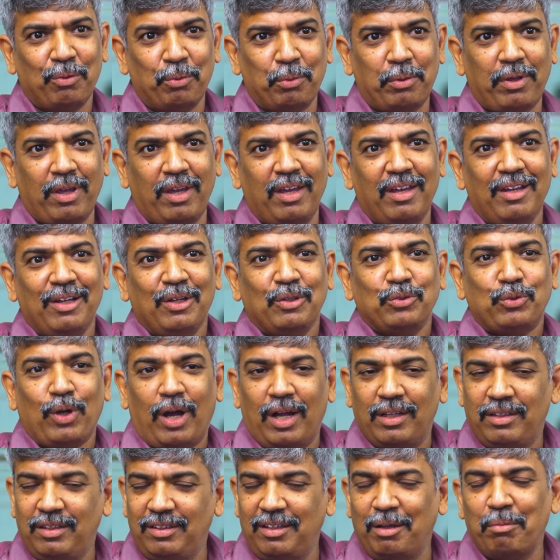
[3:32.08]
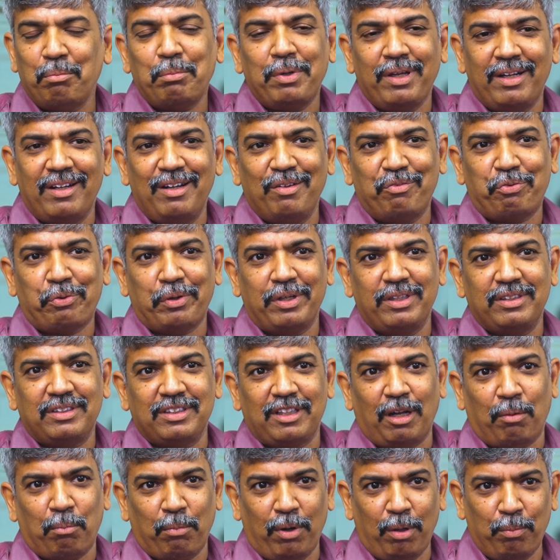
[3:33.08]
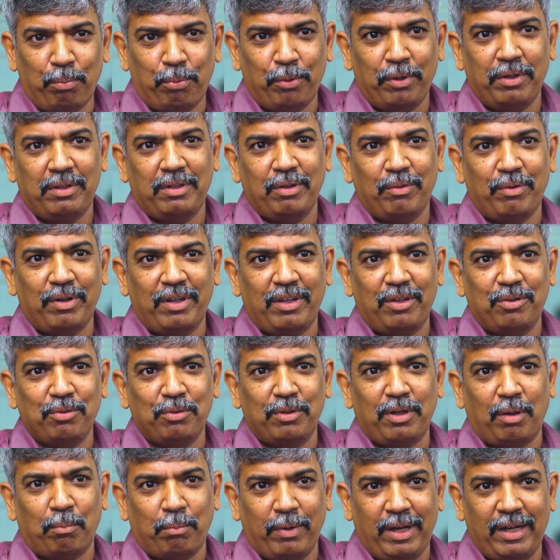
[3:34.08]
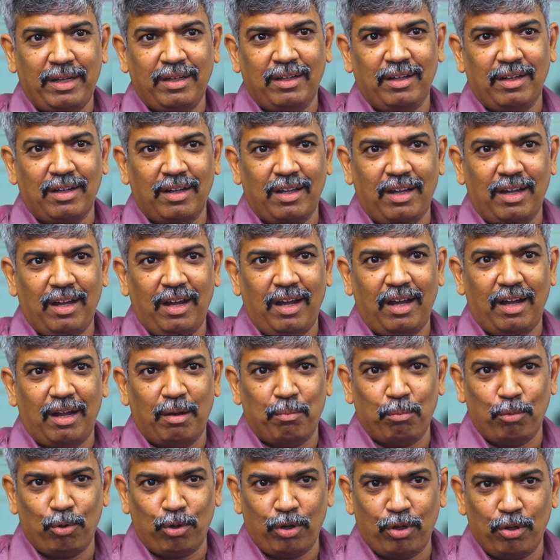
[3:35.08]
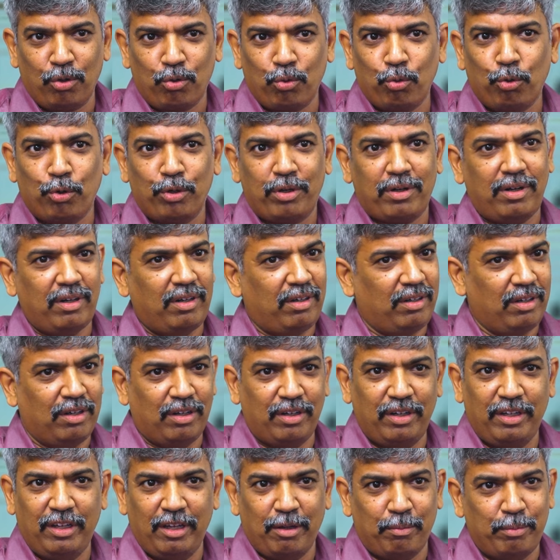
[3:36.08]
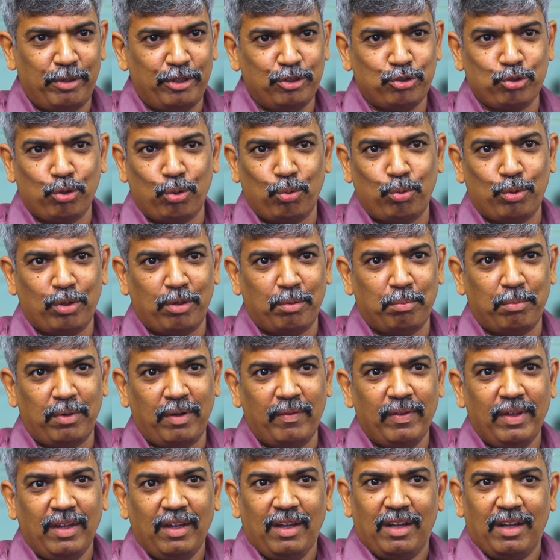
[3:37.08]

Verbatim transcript: ஓகே ஸோ அதுதான் பிக் டிஃப்ரென்ஸ் நம்மளை பொறுத்த வரைக்கும் நம்ம என்னென்னா நம்மளோட ரோட் லேர்னிங் அப்படின்னு சொல்லுவோம் நம்ம